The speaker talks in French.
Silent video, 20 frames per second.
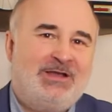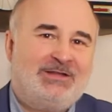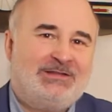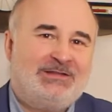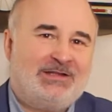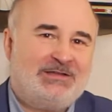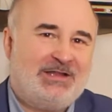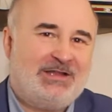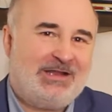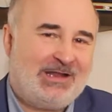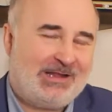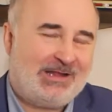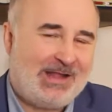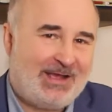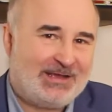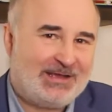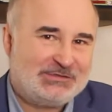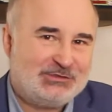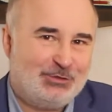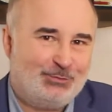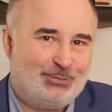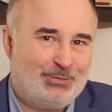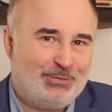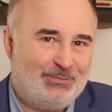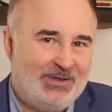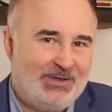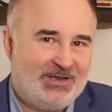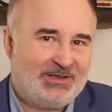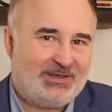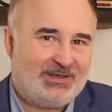dans des déclarations
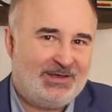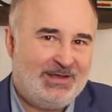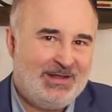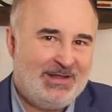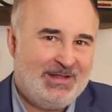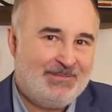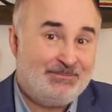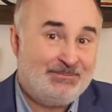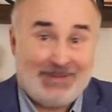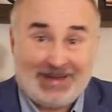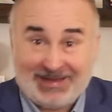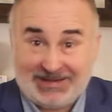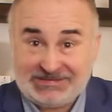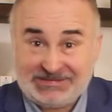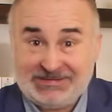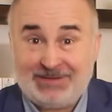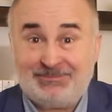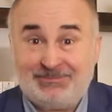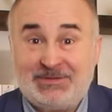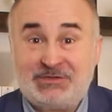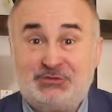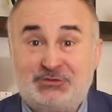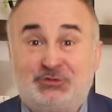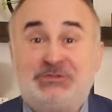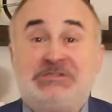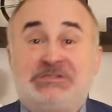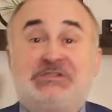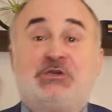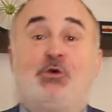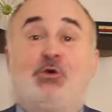publiques. Par exemple, dans un
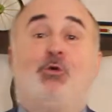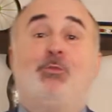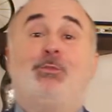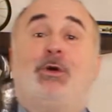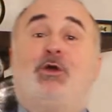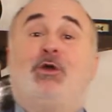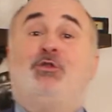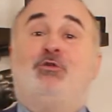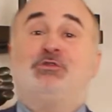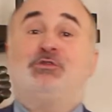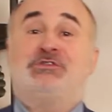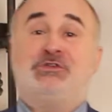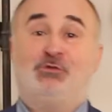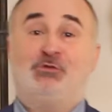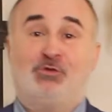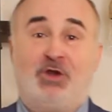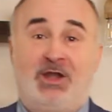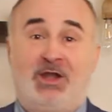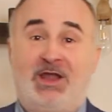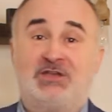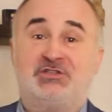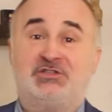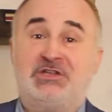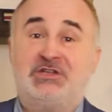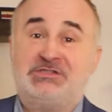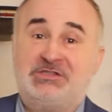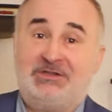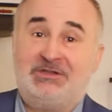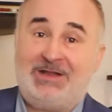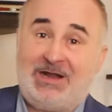discours prononcé au Collège
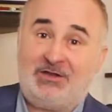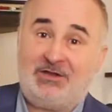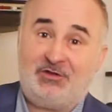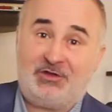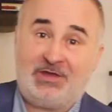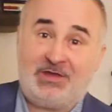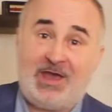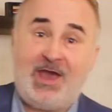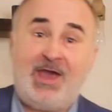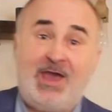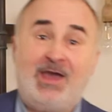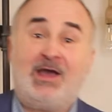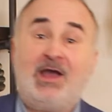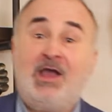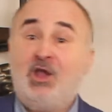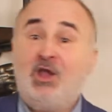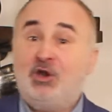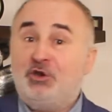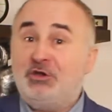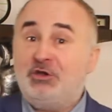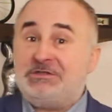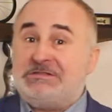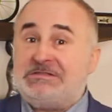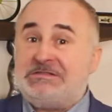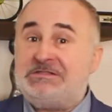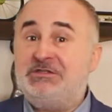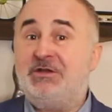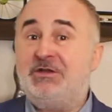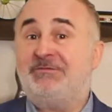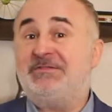national de guerre, le
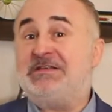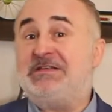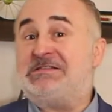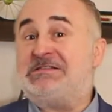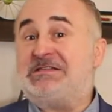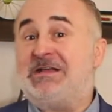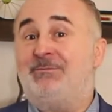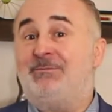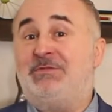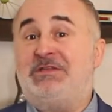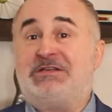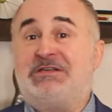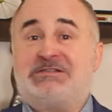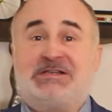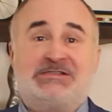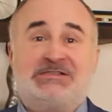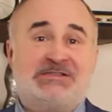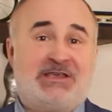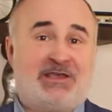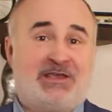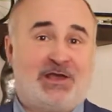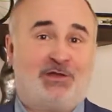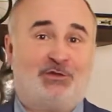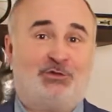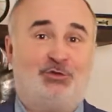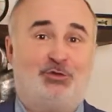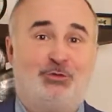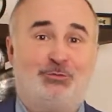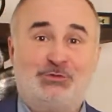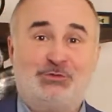19 décembre
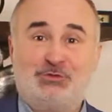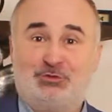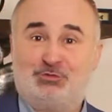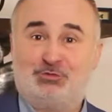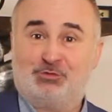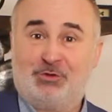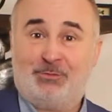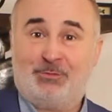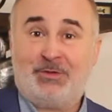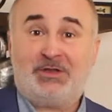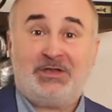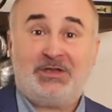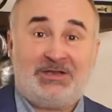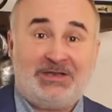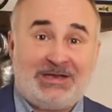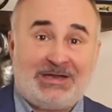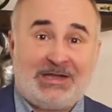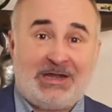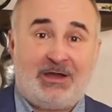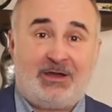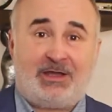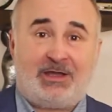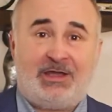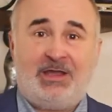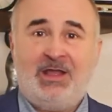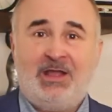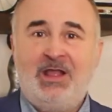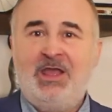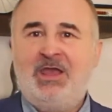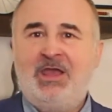1952, M. Truman a
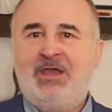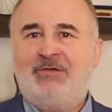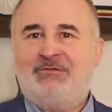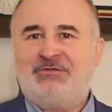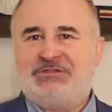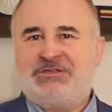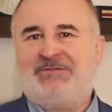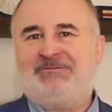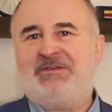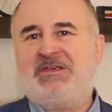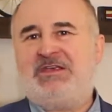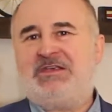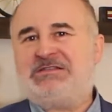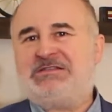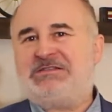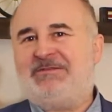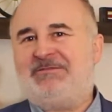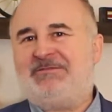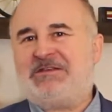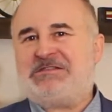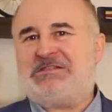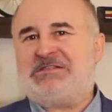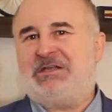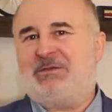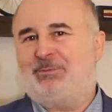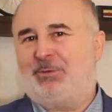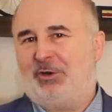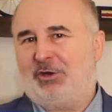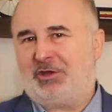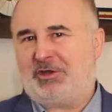déclaré Vous savez, c'est facile
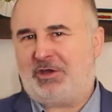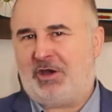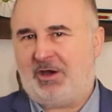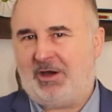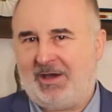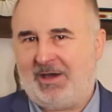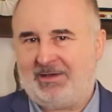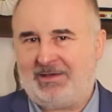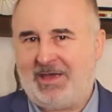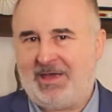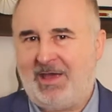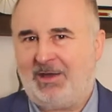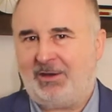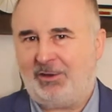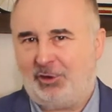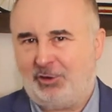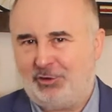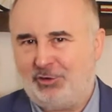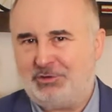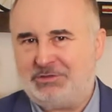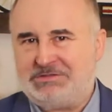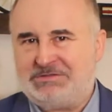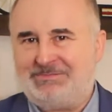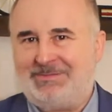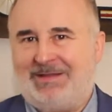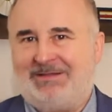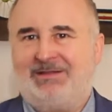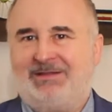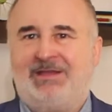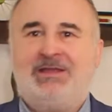pour le corps arrière le lundi
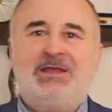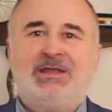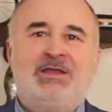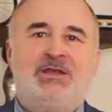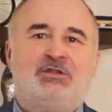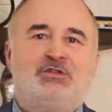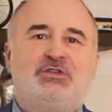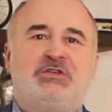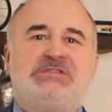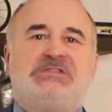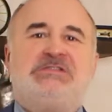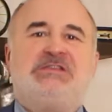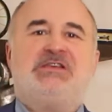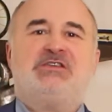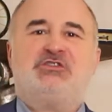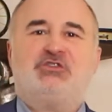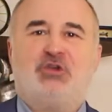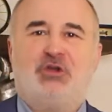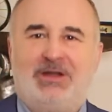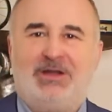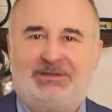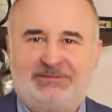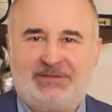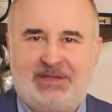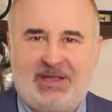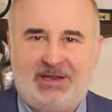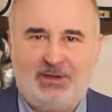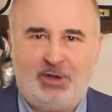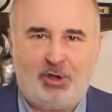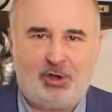matin de dire ce que
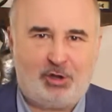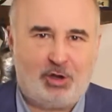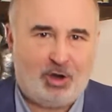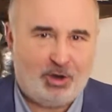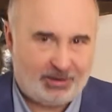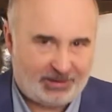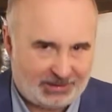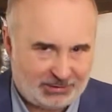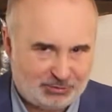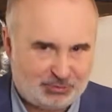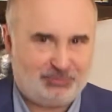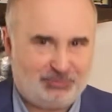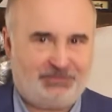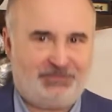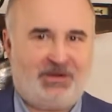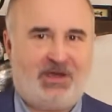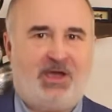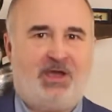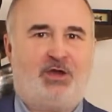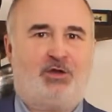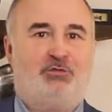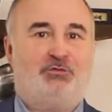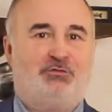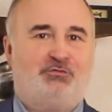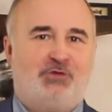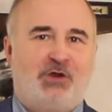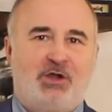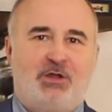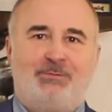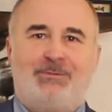l'entraîneur aurait dû faire une
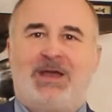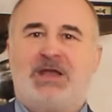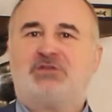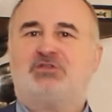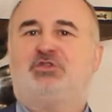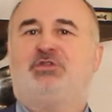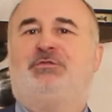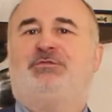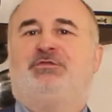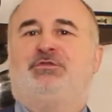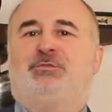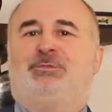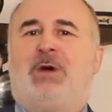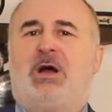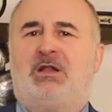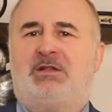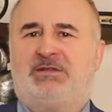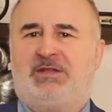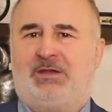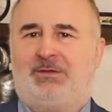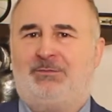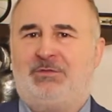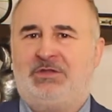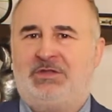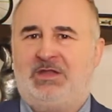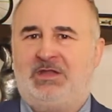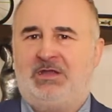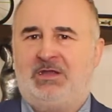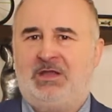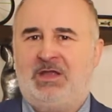fois le match de football
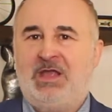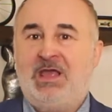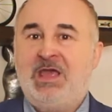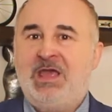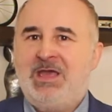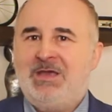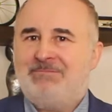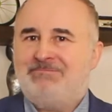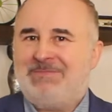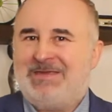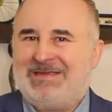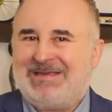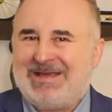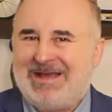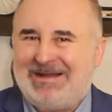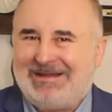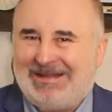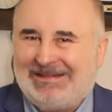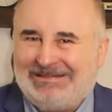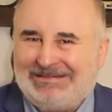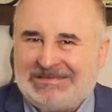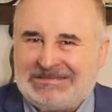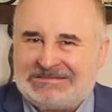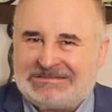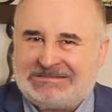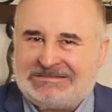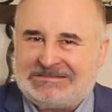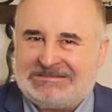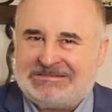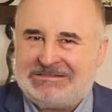terminé. Mais quand la
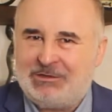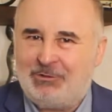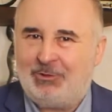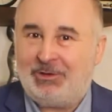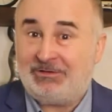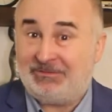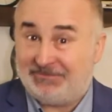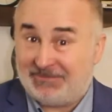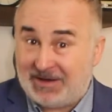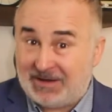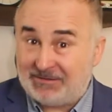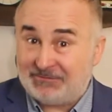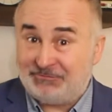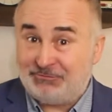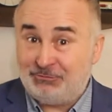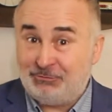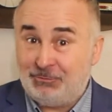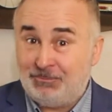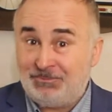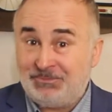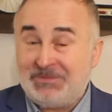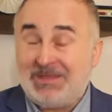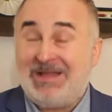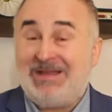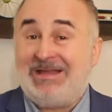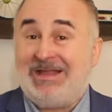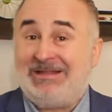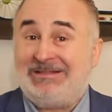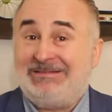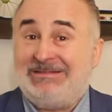décision est devant vous,
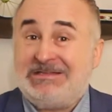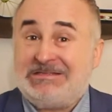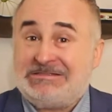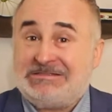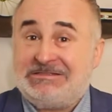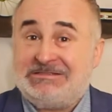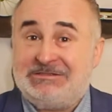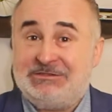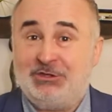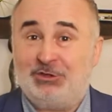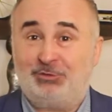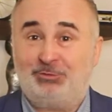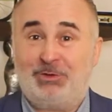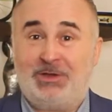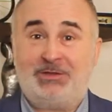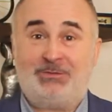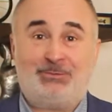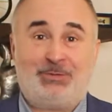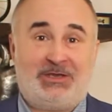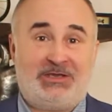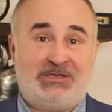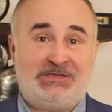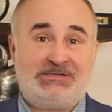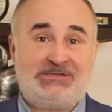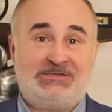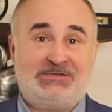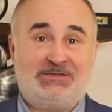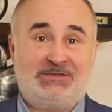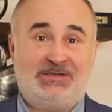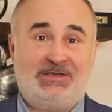la décision doit être
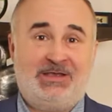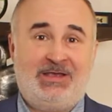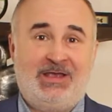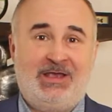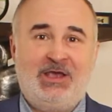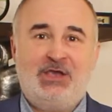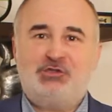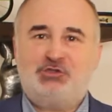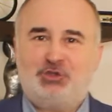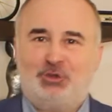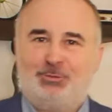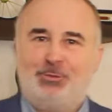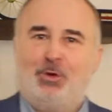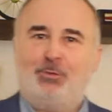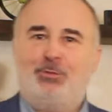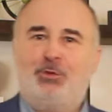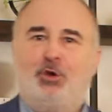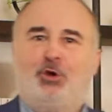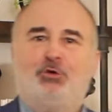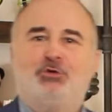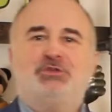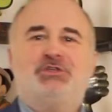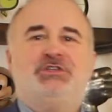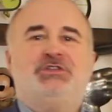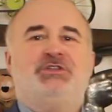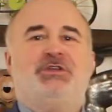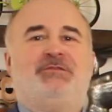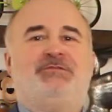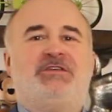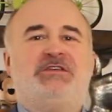prise. Sur mon bureau, j'ai
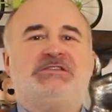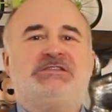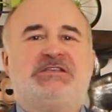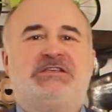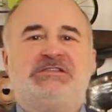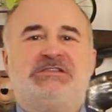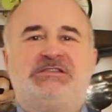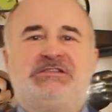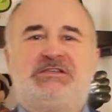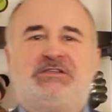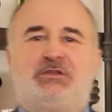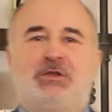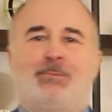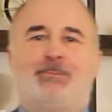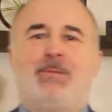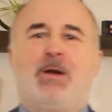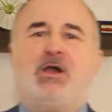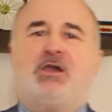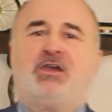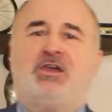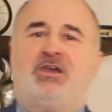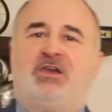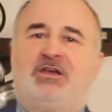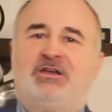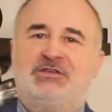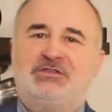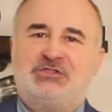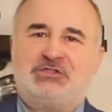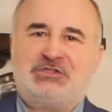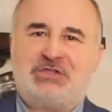une devise qui dit The buck
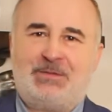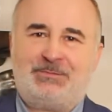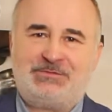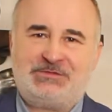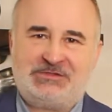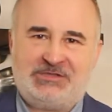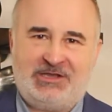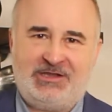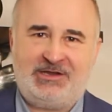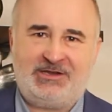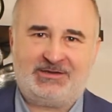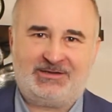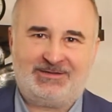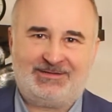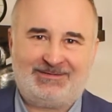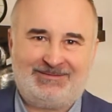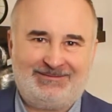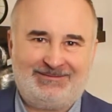stops here.